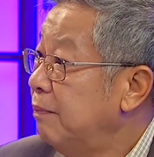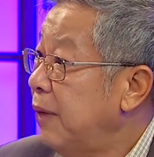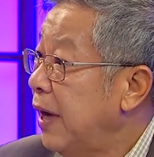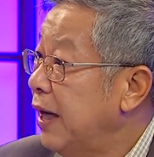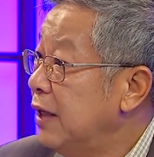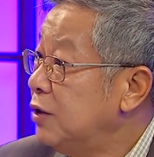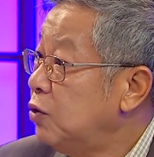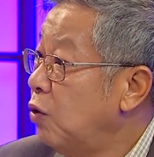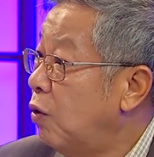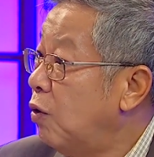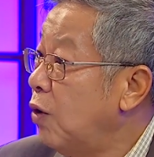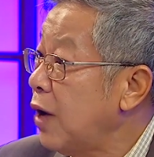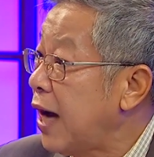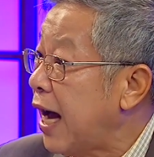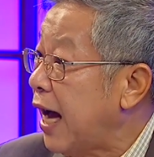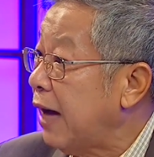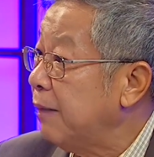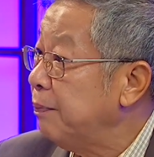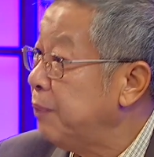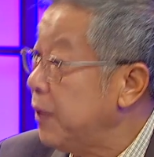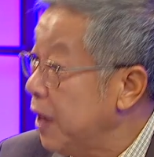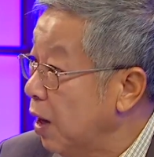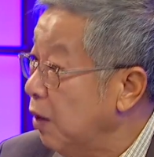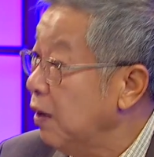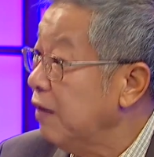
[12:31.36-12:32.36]
เป็นช่วงของการ
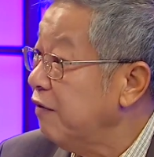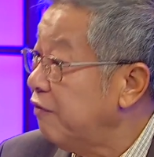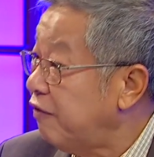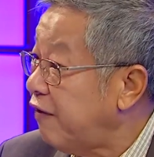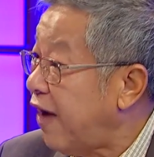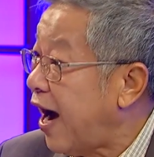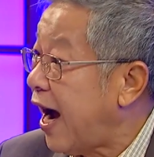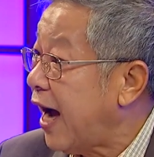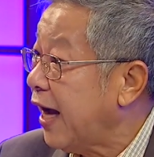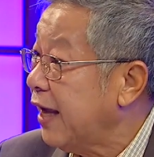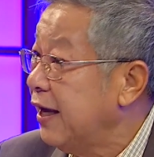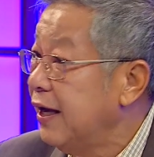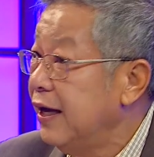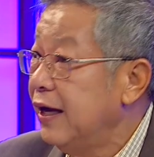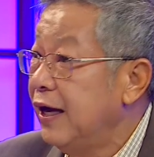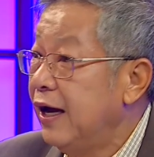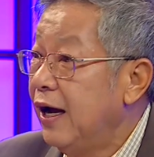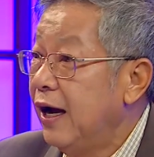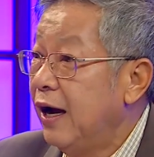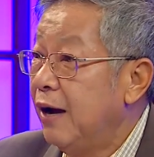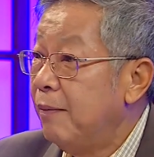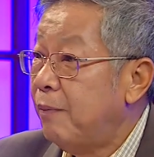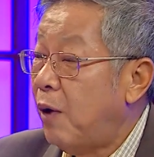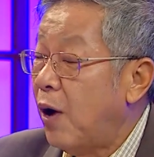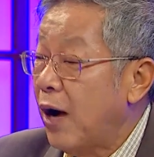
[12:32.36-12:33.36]
purify
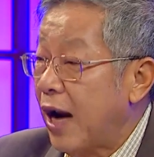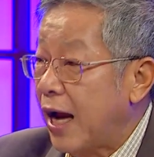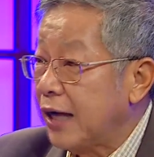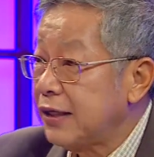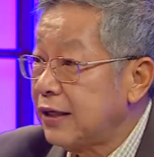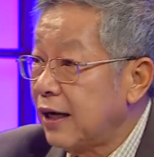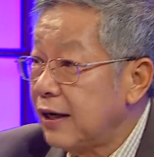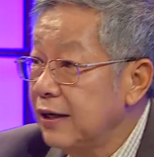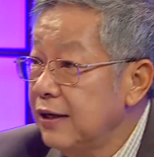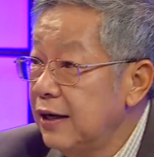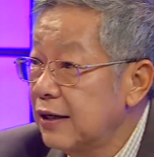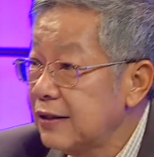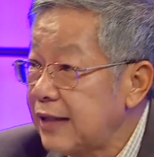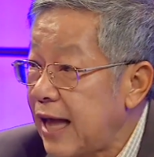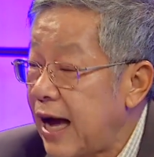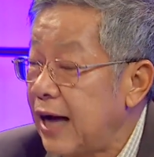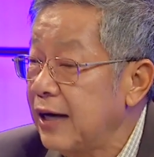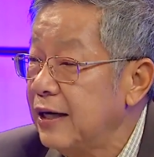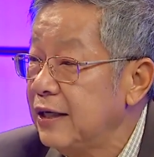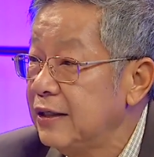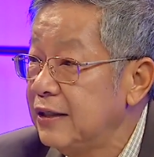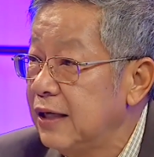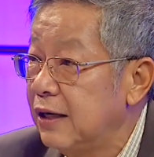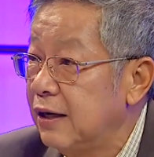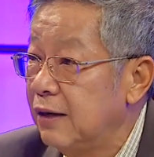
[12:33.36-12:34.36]
พอหลังจากเลือกตั้ง
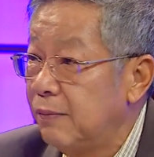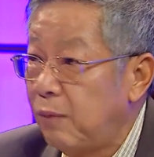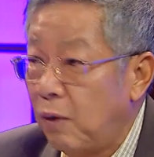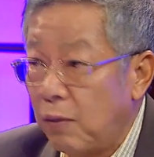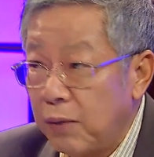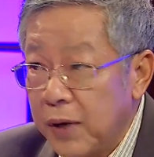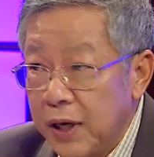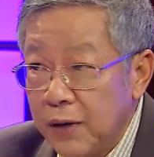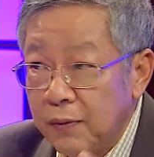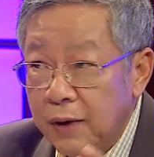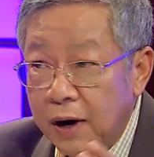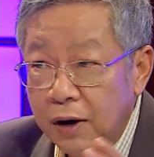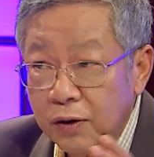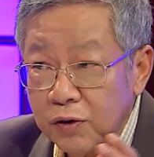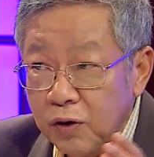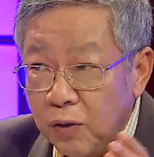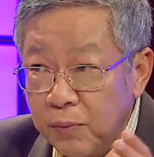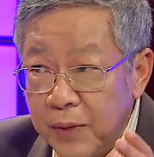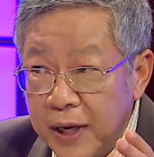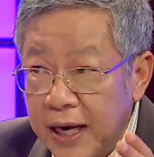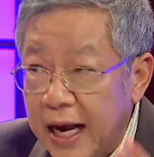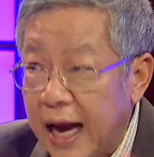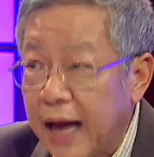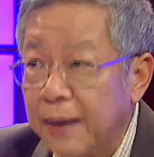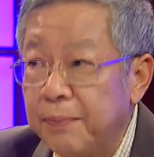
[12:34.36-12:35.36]
นี้เสร็จผมคิดว่าเขาต้อ
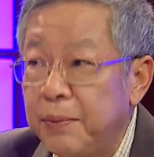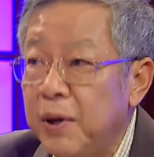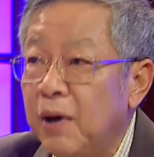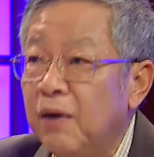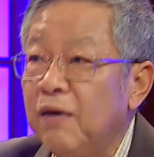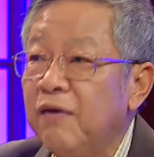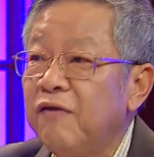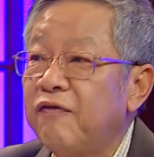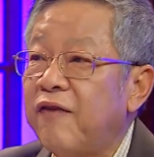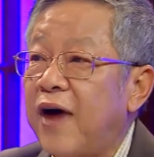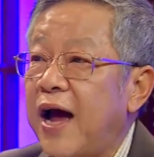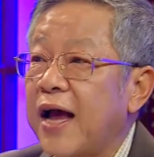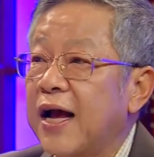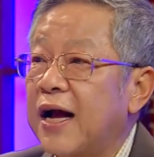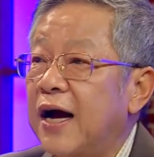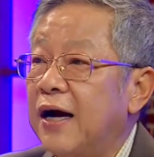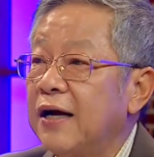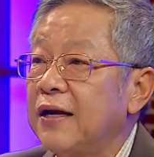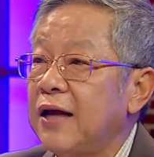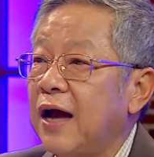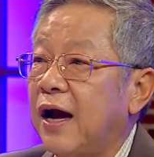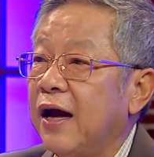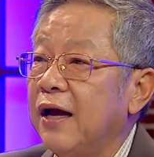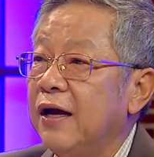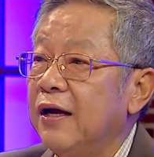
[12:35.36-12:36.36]
งมีการ purify ครั้
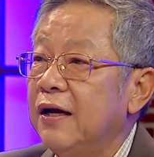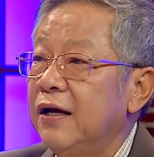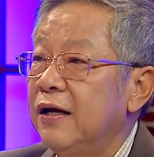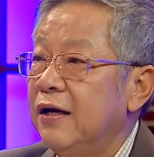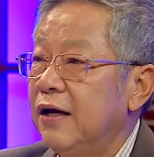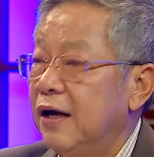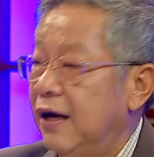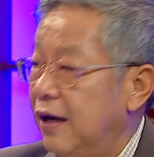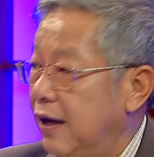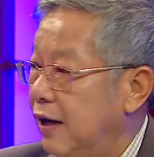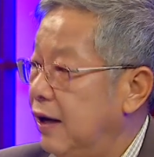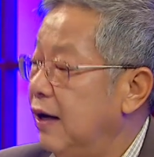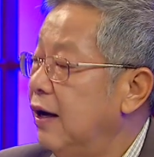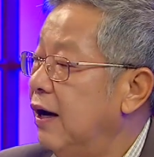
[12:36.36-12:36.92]
งใหญ่